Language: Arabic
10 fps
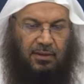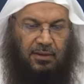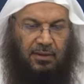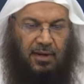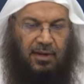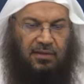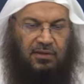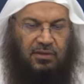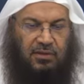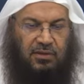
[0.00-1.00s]
قال
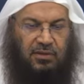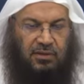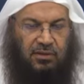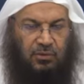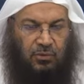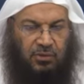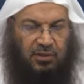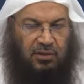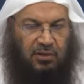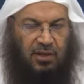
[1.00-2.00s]
الذي
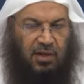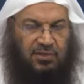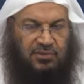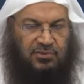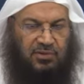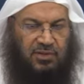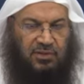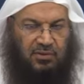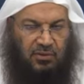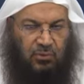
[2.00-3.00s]
يوقيه الله عز وجل
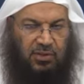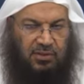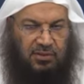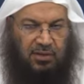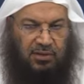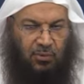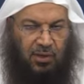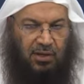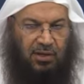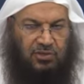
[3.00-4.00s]
هو
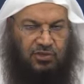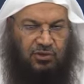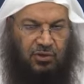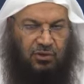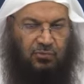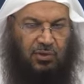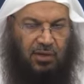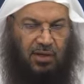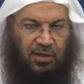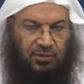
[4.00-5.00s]
يتوقع الشح
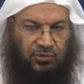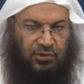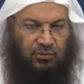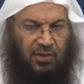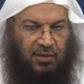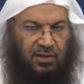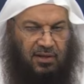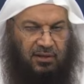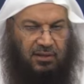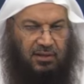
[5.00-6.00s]
والله يعينه على
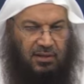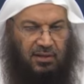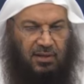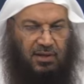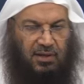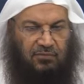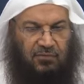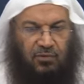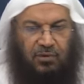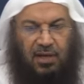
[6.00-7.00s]
ذلك
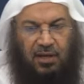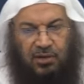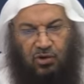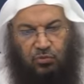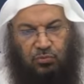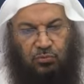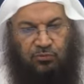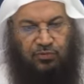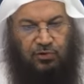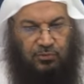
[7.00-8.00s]
فأولئك هم
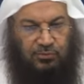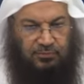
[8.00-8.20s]
المفلحون